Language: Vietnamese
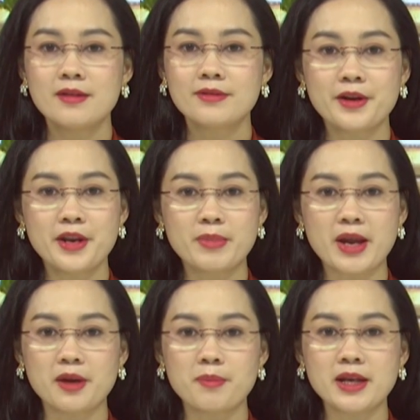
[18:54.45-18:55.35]
Thời điểm
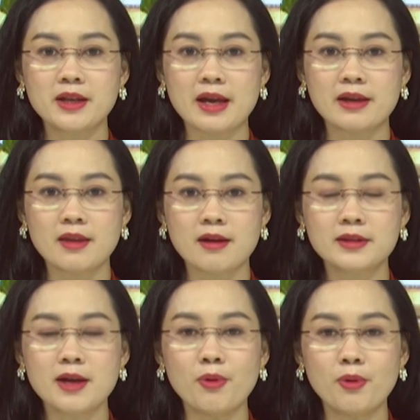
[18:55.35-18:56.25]
này, bên cạnh tăng
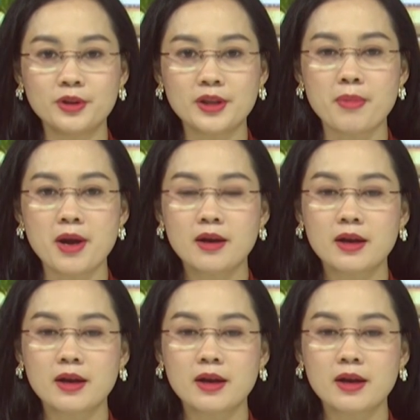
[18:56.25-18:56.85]
tốc ôn tập,